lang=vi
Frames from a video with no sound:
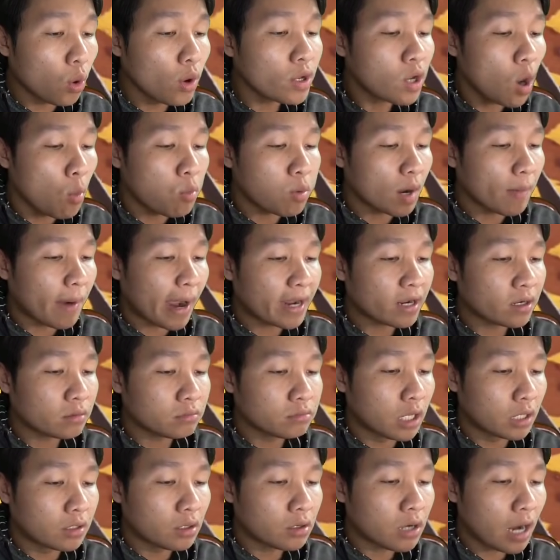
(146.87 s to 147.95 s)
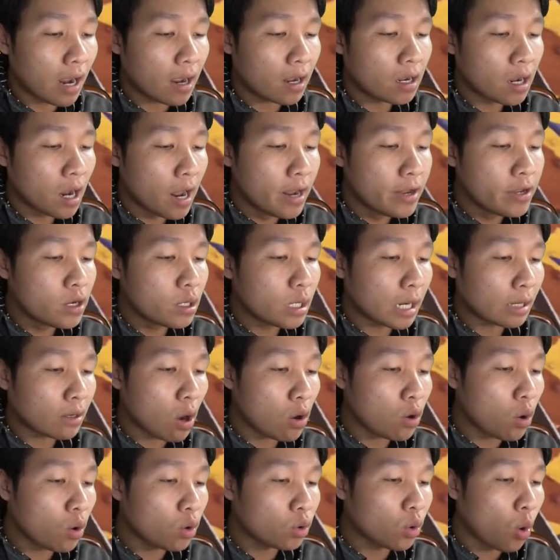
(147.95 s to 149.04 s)
cuối cùng các bạn nhìn nó kìa y như là có
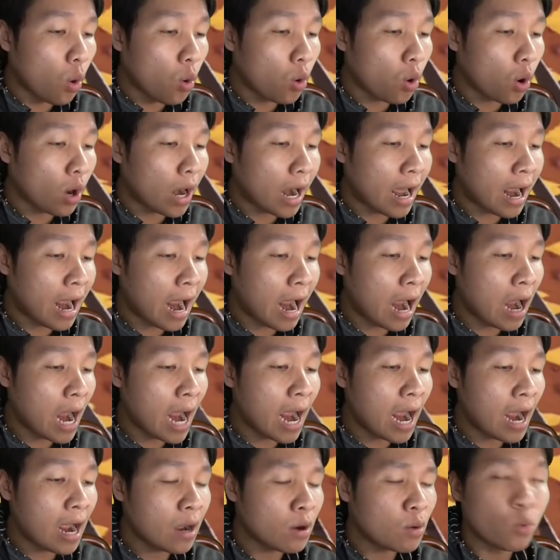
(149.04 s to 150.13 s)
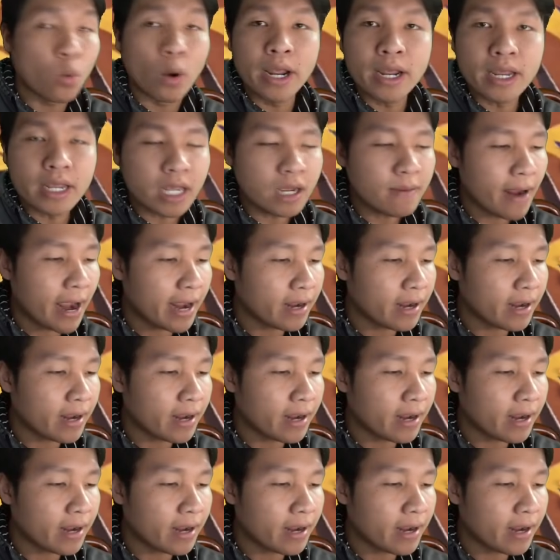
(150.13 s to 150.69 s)
con cua gọi là hạ à, quỷ vậy các